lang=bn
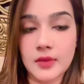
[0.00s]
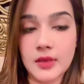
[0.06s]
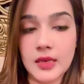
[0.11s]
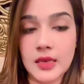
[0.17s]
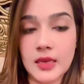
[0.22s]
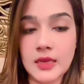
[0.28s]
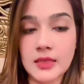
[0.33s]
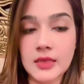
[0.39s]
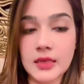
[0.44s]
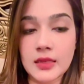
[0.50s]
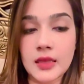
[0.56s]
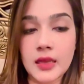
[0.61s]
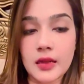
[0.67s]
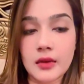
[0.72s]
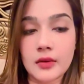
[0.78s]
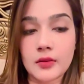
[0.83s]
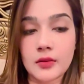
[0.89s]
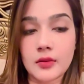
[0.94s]

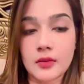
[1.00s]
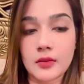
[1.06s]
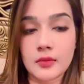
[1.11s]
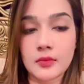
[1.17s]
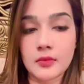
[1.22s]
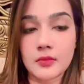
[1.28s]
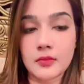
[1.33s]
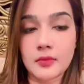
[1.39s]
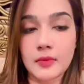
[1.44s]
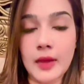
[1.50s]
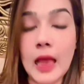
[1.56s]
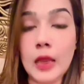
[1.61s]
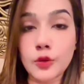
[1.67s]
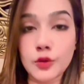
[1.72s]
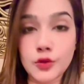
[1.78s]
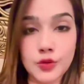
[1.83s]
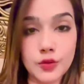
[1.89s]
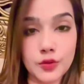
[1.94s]
নিজেদের
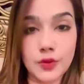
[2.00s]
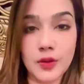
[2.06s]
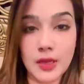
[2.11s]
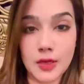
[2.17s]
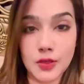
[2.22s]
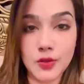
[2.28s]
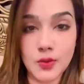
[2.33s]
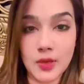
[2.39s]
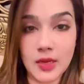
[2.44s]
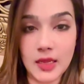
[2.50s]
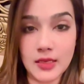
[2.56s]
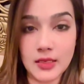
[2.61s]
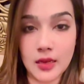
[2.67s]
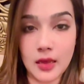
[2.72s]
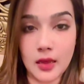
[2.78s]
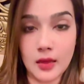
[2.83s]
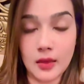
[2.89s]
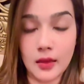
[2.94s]
ভালোর জন্যই আসলে এটা